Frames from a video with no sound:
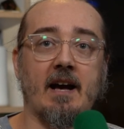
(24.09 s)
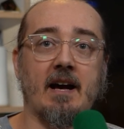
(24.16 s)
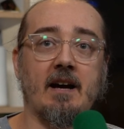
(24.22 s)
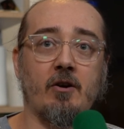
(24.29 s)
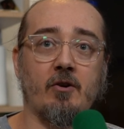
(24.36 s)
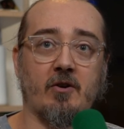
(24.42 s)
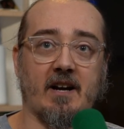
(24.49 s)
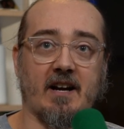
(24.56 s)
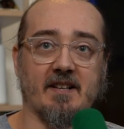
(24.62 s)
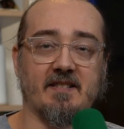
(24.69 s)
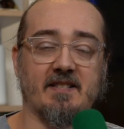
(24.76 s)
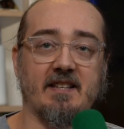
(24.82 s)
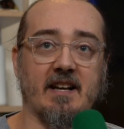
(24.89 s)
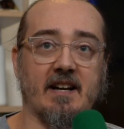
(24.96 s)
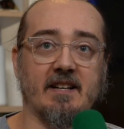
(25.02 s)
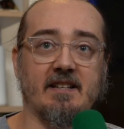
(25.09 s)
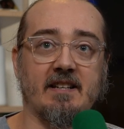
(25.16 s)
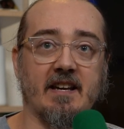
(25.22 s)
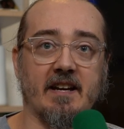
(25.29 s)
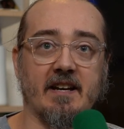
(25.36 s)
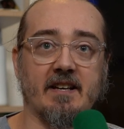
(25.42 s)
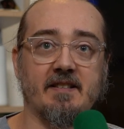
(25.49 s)
A okazja
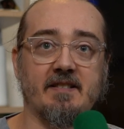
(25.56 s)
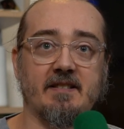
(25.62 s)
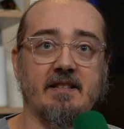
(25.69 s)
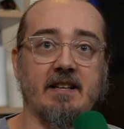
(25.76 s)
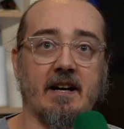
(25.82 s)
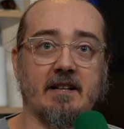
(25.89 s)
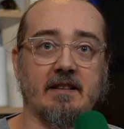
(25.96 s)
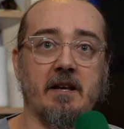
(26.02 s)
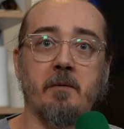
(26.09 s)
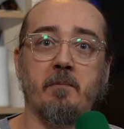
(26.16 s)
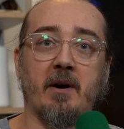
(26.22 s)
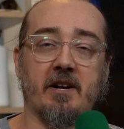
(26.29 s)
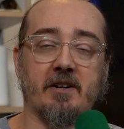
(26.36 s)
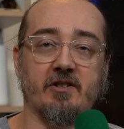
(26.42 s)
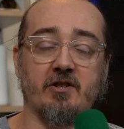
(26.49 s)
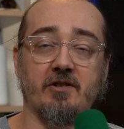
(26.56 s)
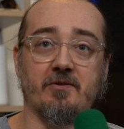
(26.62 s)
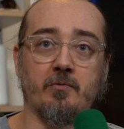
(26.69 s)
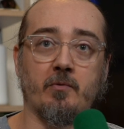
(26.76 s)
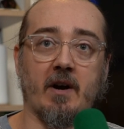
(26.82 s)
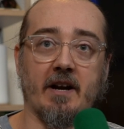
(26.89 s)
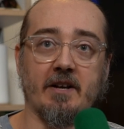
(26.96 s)
jest jak najbardziej,
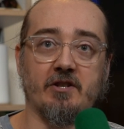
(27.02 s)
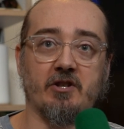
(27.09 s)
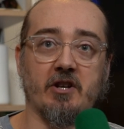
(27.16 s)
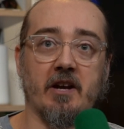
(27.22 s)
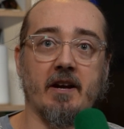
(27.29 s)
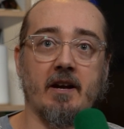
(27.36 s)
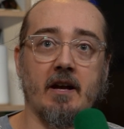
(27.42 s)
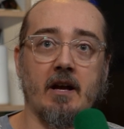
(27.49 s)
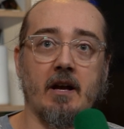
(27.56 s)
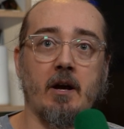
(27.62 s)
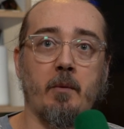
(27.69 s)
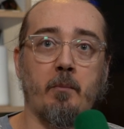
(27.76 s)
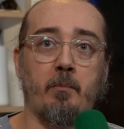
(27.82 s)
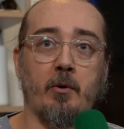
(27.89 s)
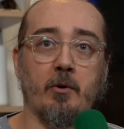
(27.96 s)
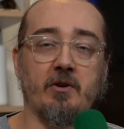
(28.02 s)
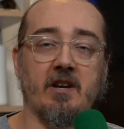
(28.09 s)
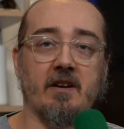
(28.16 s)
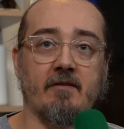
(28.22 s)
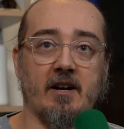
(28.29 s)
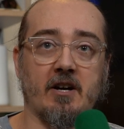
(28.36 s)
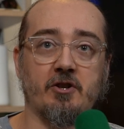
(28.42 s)
słuchajcie,
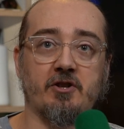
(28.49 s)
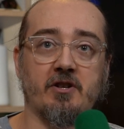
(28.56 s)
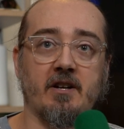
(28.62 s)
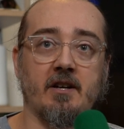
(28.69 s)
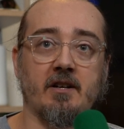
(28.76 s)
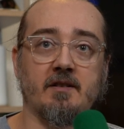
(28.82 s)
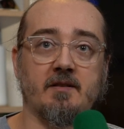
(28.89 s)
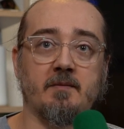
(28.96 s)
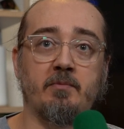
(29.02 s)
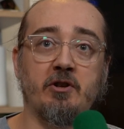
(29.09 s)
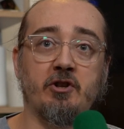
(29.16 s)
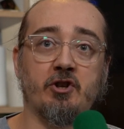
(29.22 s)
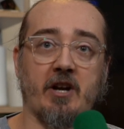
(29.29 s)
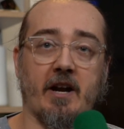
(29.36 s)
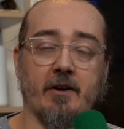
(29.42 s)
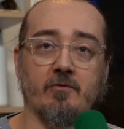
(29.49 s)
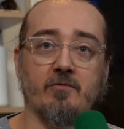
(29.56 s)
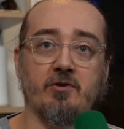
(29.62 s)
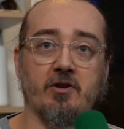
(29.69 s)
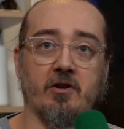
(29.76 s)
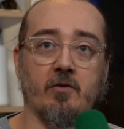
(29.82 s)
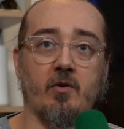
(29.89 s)
ponieważ
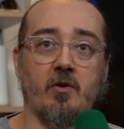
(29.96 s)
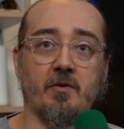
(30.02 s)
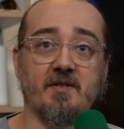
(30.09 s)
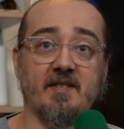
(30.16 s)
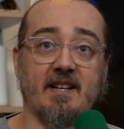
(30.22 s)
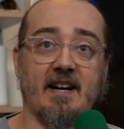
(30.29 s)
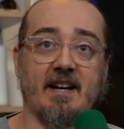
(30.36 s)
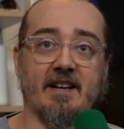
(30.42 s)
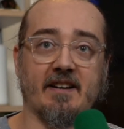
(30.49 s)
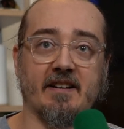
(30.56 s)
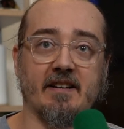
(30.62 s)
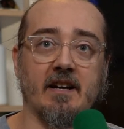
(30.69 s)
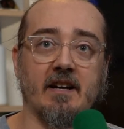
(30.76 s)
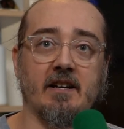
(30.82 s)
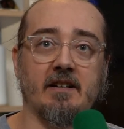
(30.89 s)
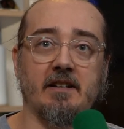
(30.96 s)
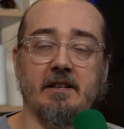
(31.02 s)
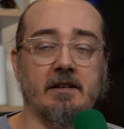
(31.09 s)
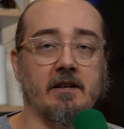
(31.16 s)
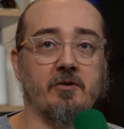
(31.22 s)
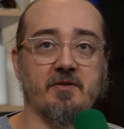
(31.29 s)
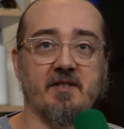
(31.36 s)
zbliżają się Oscary.
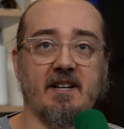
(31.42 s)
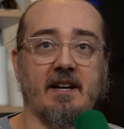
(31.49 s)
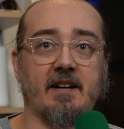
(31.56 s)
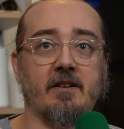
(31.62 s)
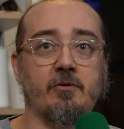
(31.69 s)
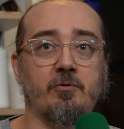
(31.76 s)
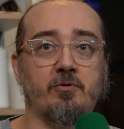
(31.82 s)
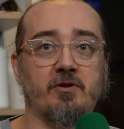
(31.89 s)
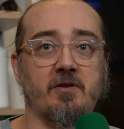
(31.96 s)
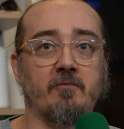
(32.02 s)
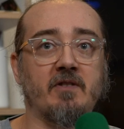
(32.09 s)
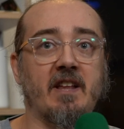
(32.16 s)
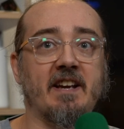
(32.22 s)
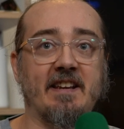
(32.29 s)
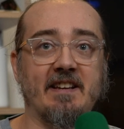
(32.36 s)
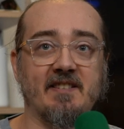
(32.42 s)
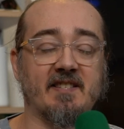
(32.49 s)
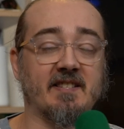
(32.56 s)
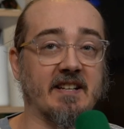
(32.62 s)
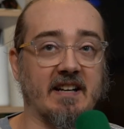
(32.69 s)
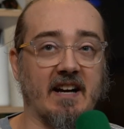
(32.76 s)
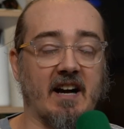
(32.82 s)
I te Oscary już są na
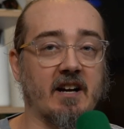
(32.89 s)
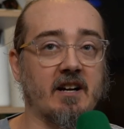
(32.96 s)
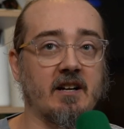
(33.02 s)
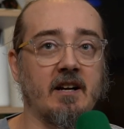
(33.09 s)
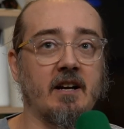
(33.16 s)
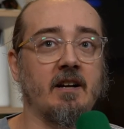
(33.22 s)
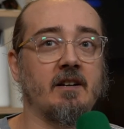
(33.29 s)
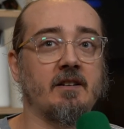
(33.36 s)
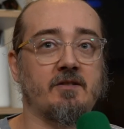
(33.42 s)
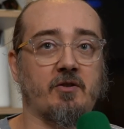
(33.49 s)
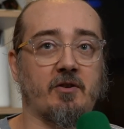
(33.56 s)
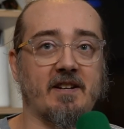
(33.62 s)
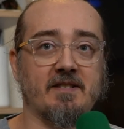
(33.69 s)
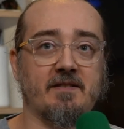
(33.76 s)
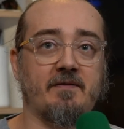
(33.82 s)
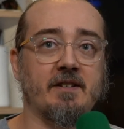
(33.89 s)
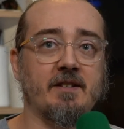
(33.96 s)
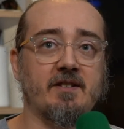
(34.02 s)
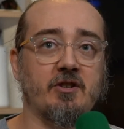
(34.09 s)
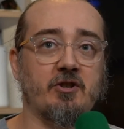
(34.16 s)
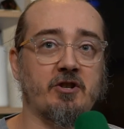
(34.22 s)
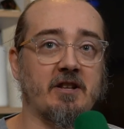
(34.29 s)
językach, coraz
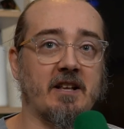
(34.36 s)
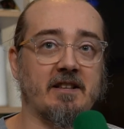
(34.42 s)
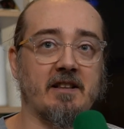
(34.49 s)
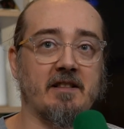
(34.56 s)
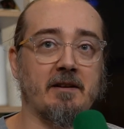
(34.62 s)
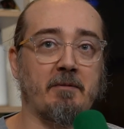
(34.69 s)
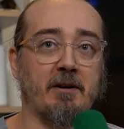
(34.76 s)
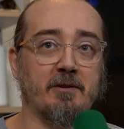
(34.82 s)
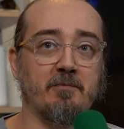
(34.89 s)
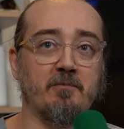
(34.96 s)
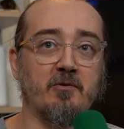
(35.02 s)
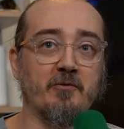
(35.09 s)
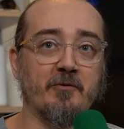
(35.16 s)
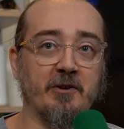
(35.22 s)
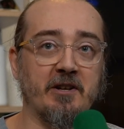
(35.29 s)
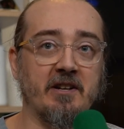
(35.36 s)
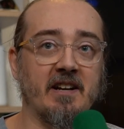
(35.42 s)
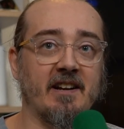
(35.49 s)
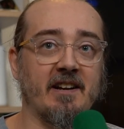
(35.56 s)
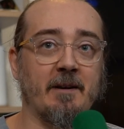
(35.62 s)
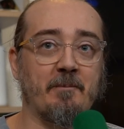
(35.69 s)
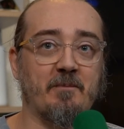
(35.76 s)
więcej się na ten temat mówi,
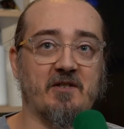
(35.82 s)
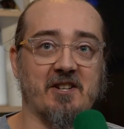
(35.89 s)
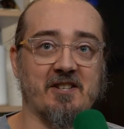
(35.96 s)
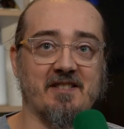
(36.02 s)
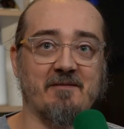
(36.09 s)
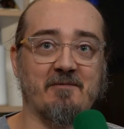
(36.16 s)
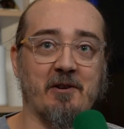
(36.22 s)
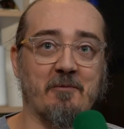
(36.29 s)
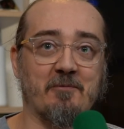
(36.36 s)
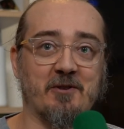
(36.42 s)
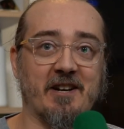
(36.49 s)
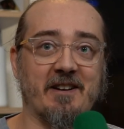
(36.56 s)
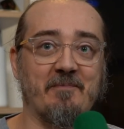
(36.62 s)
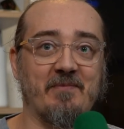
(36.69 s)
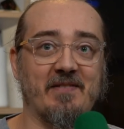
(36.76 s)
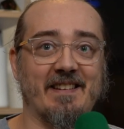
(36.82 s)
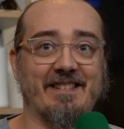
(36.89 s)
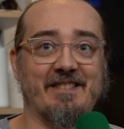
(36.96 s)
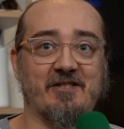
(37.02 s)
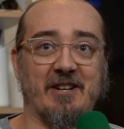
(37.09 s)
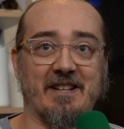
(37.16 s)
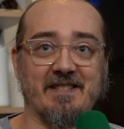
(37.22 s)
czasem dobrze,
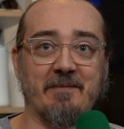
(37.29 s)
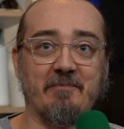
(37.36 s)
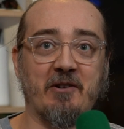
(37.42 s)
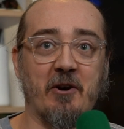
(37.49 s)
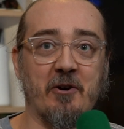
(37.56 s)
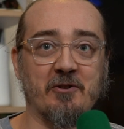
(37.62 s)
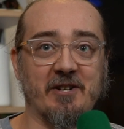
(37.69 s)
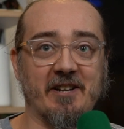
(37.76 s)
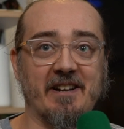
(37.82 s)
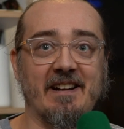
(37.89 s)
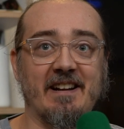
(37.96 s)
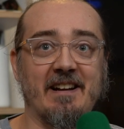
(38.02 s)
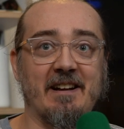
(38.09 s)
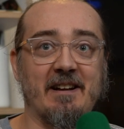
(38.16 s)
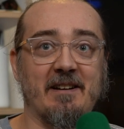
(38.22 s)
czasem gorzej.